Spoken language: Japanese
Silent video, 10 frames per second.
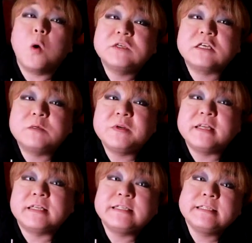お久しぶり
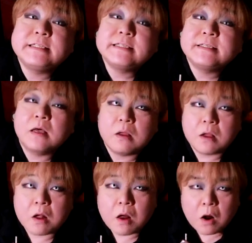です。
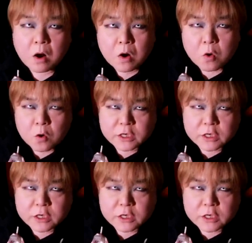今